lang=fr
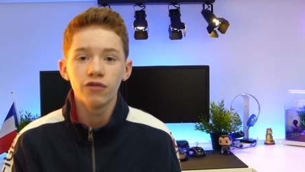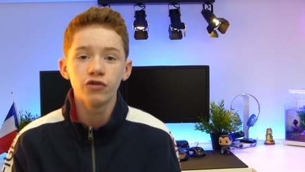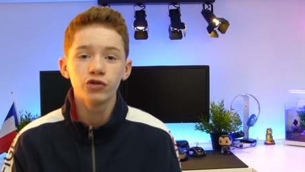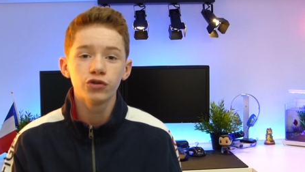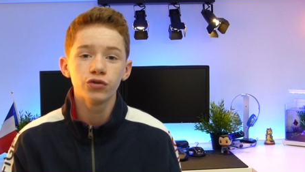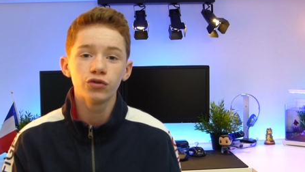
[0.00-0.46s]

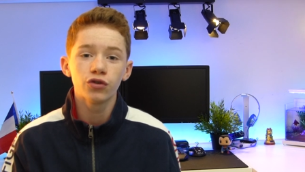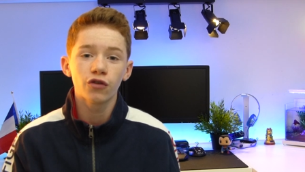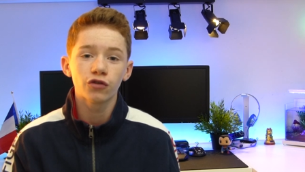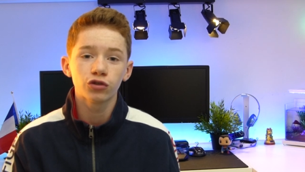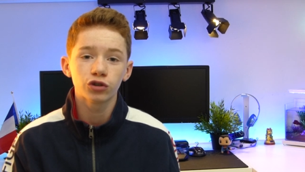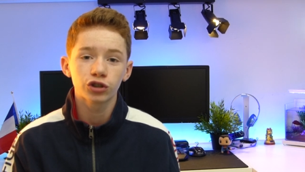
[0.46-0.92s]
vu que je suis nulle en
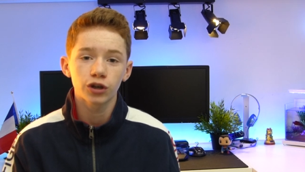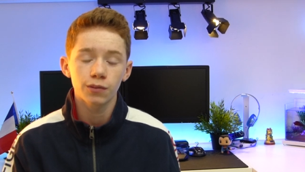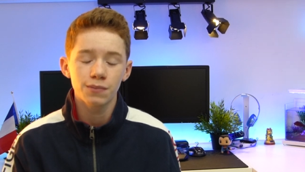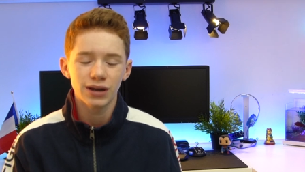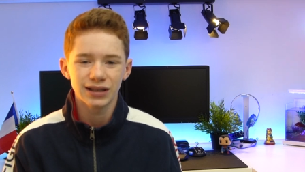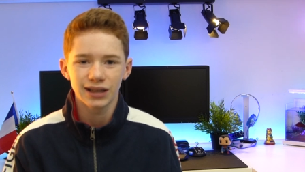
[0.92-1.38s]
Photoshop,
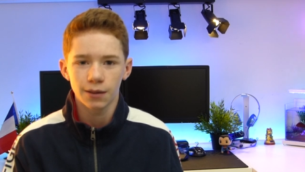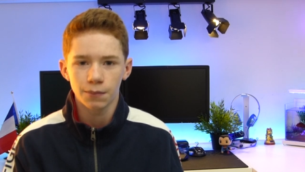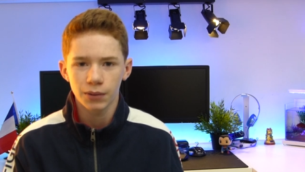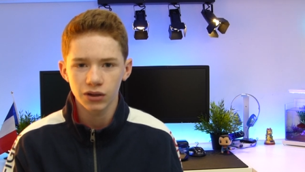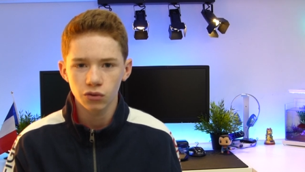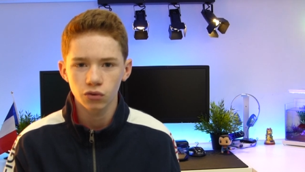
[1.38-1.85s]
bah ça a
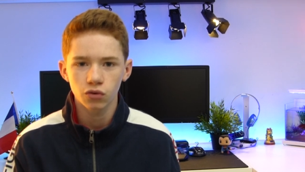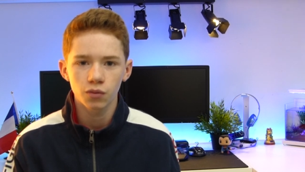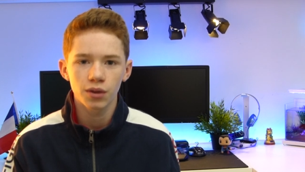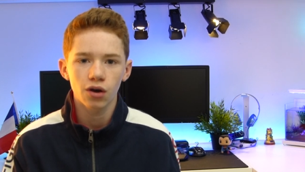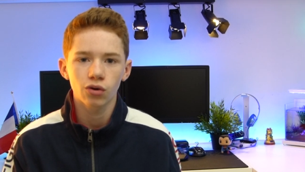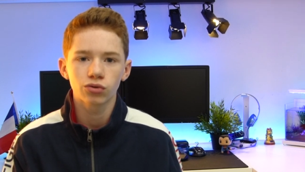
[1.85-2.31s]
pas trop trop
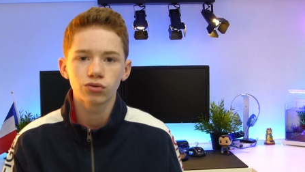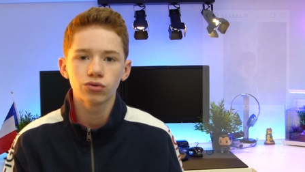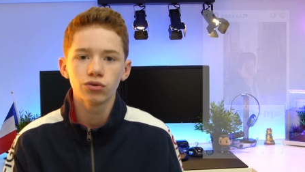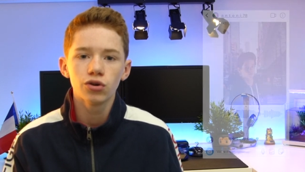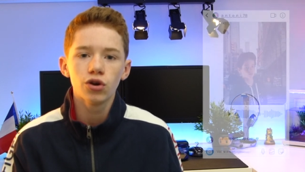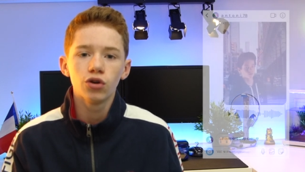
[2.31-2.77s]
bien
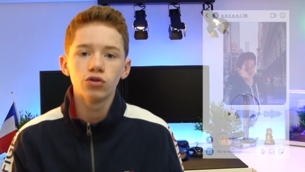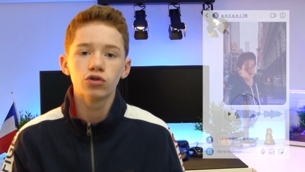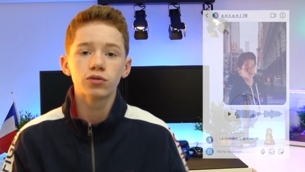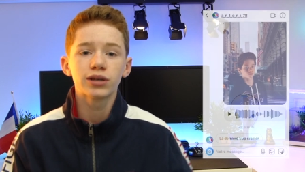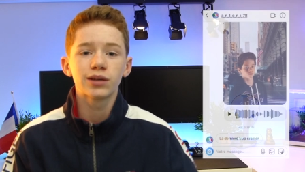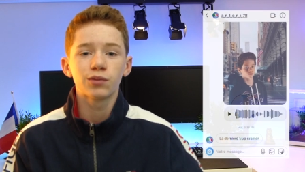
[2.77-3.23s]
rendu. Du
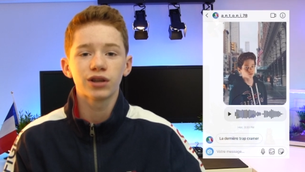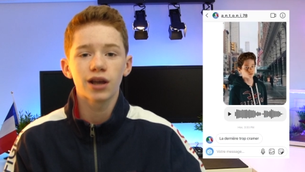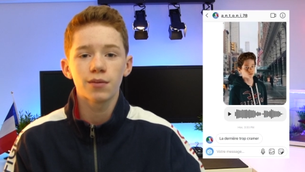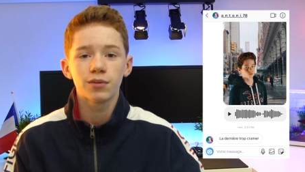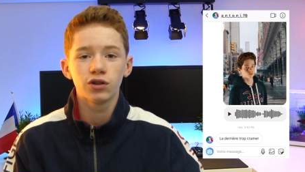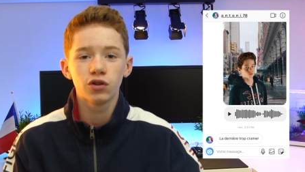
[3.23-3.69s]
coup, j'ai demandé
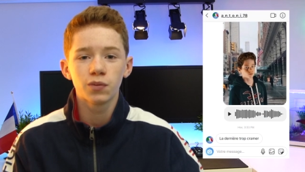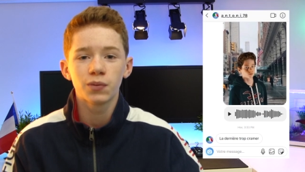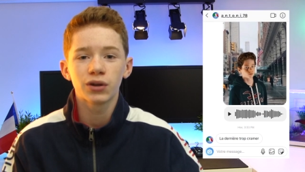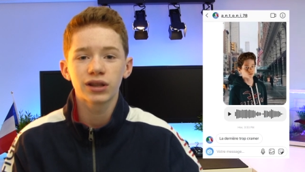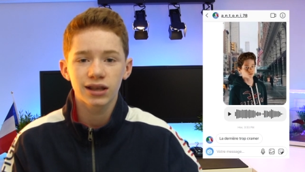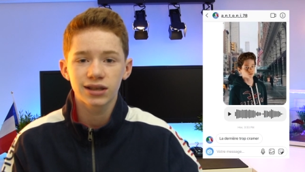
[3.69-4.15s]
à mes deux
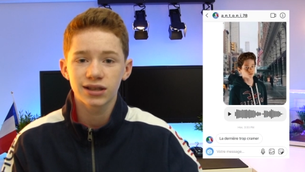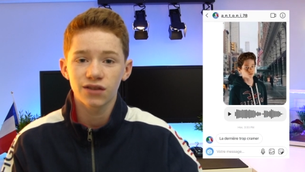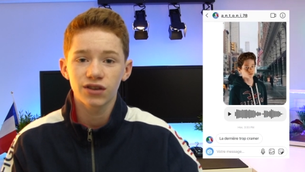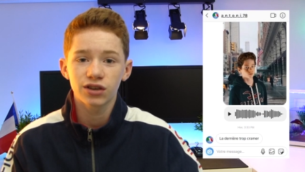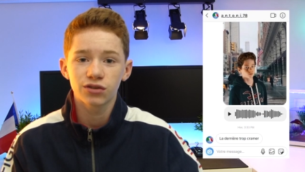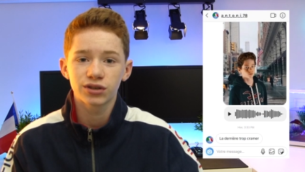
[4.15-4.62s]
potes qui
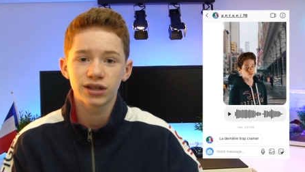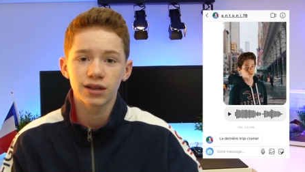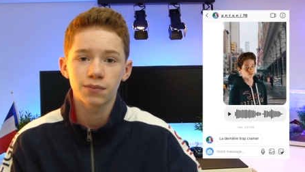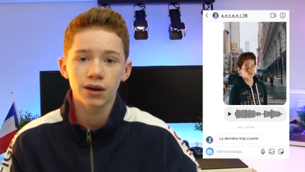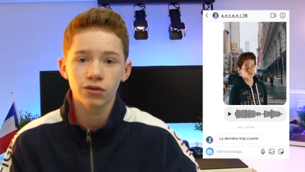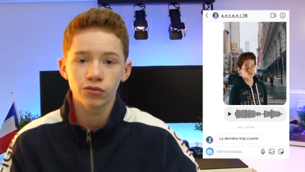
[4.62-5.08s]
savaient que
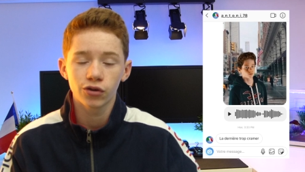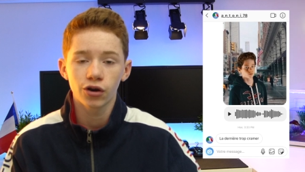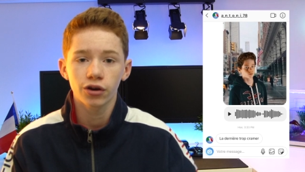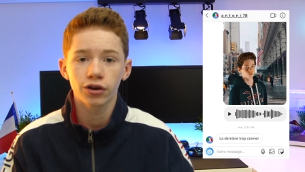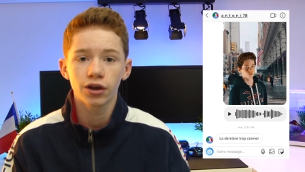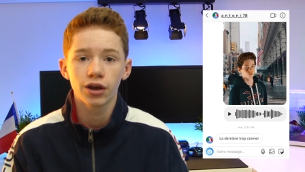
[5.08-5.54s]
j'étais pas à New
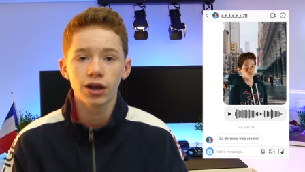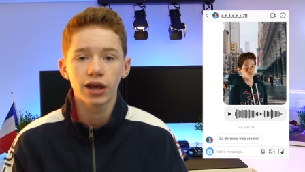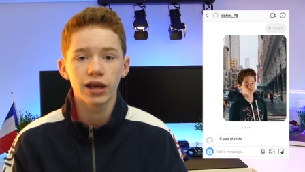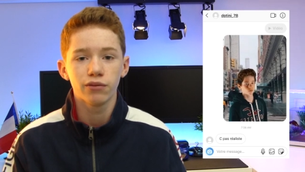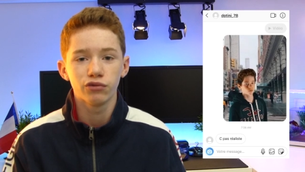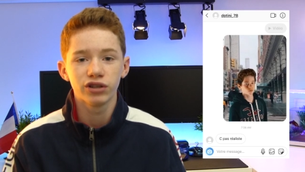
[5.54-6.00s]
York
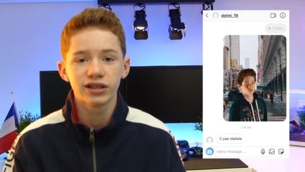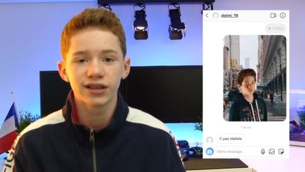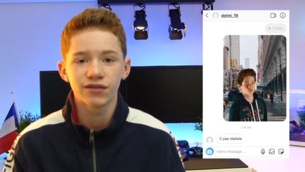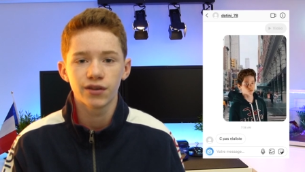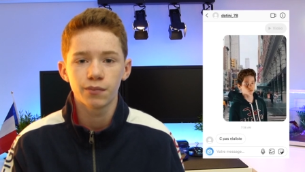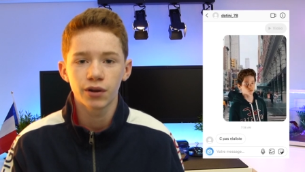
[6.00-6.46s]
et ils m'ont dit que
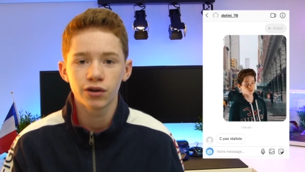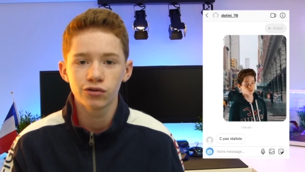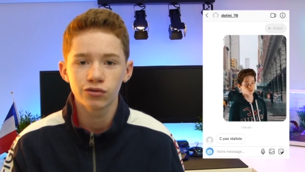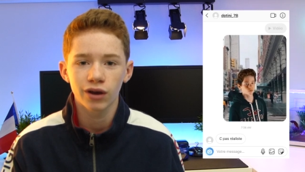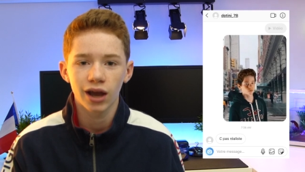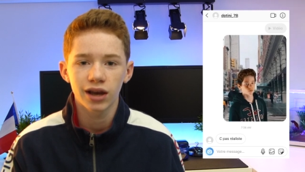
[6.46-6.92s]
ça faisait pas du
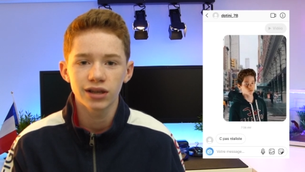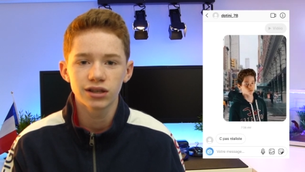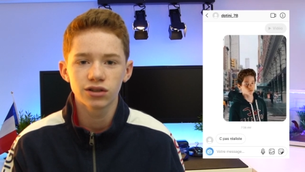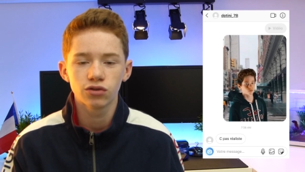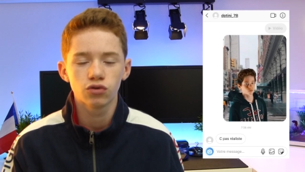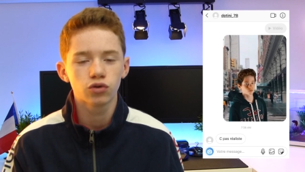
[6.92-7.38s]
tout
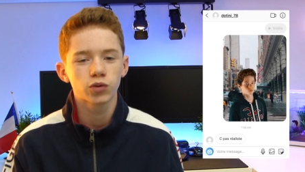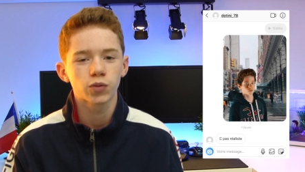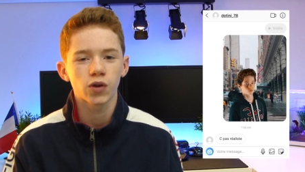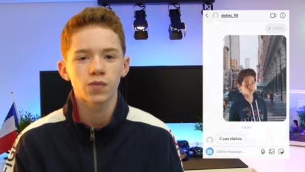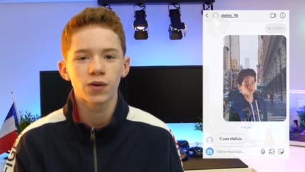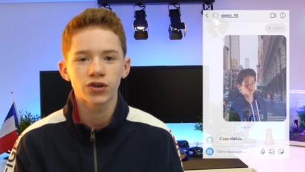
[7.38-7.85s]
réaliste. Du coup, je
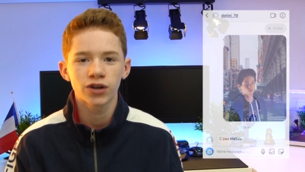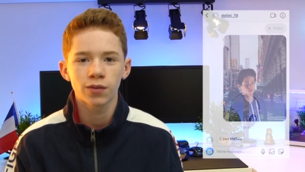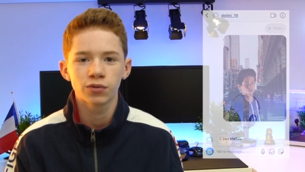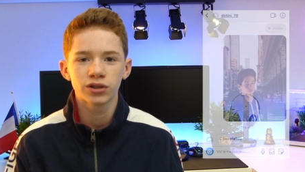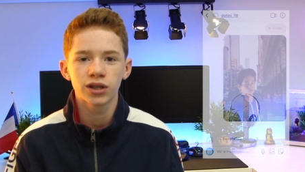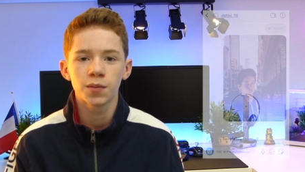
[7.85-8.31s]
pense pas que je vais la
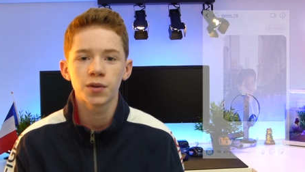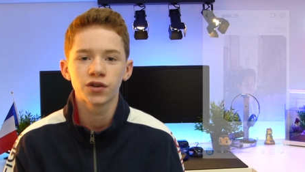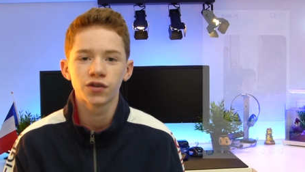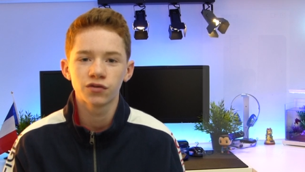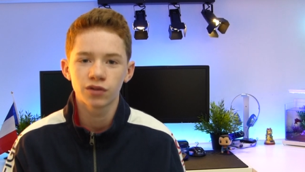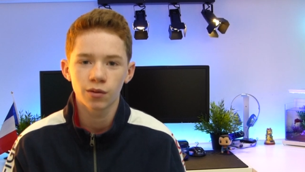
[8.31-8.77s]
poster, mais
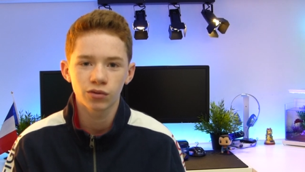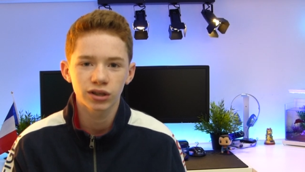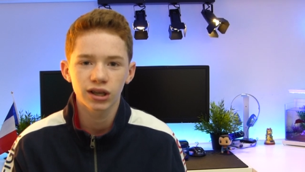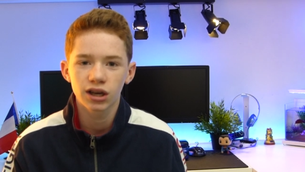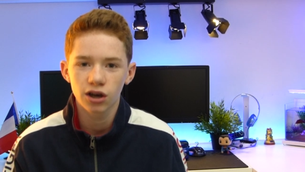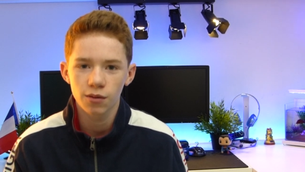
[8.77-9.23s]
je vais vous la
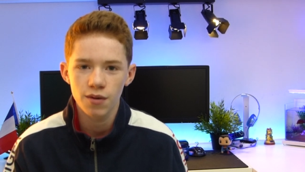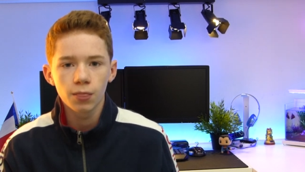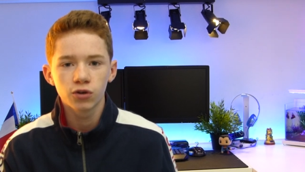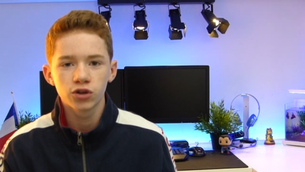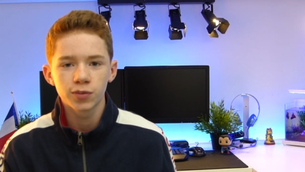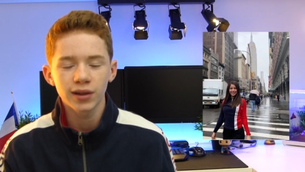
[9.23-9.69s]
montrer quand même.
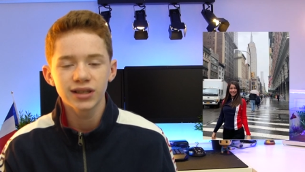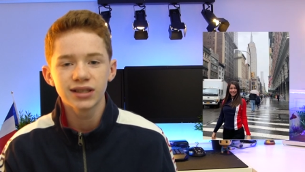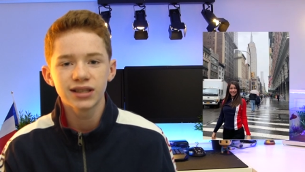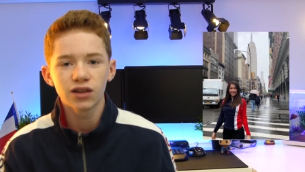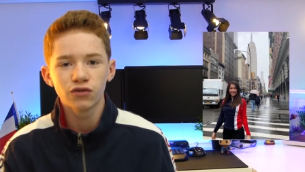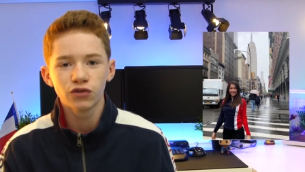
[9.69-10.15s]
Donc je suis partie
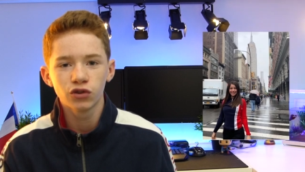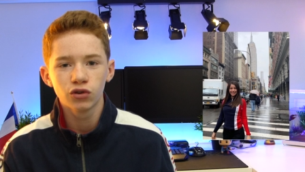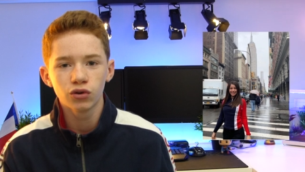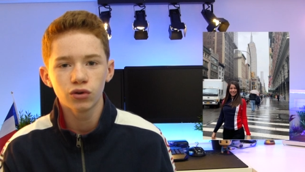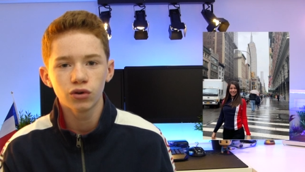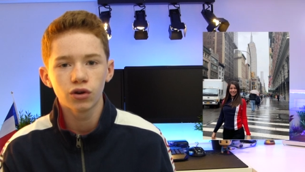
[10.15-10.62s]
de cette
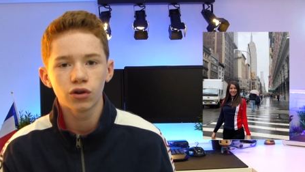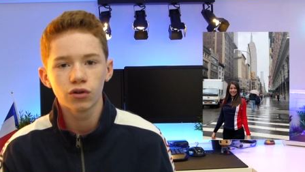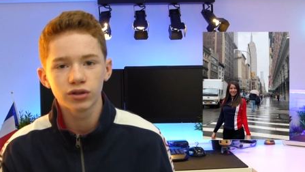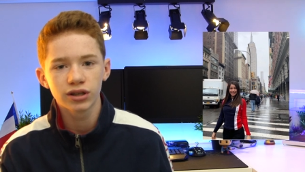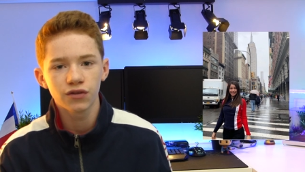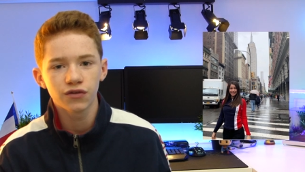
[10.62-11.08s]
photo, euh,
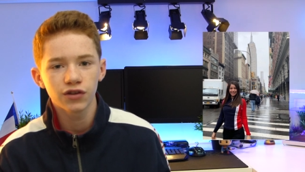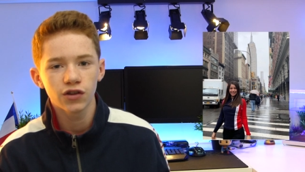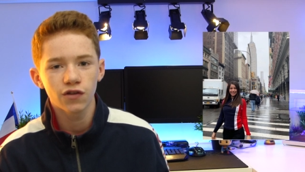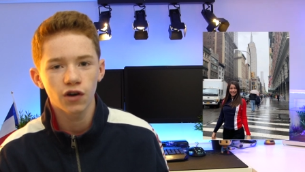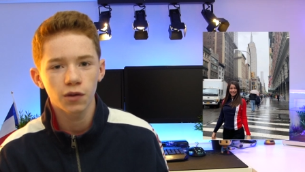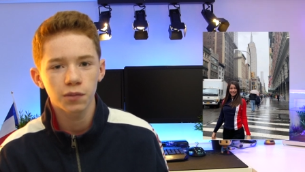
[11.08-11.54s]
donc c'est une fille
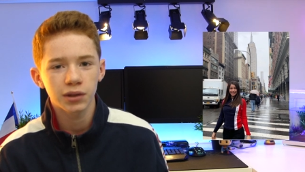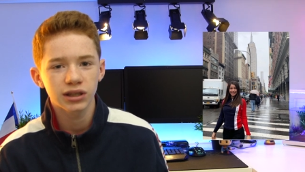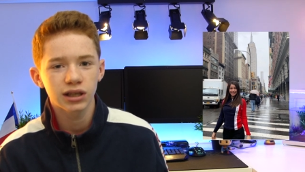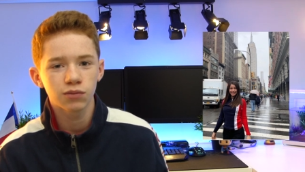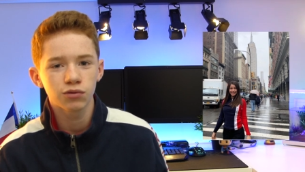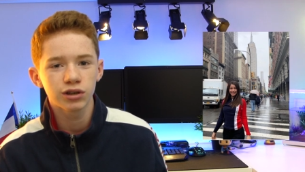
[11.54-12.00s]
devant l'Empire
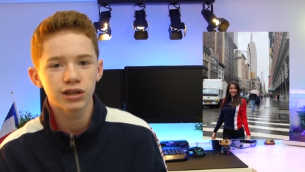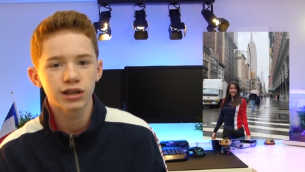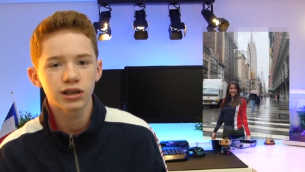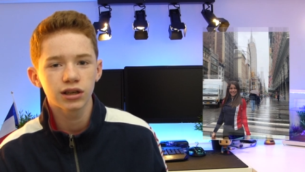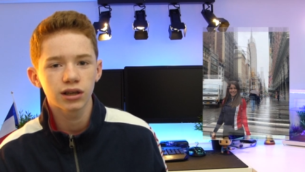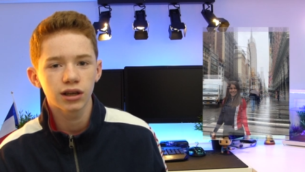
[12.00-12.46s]
State Building.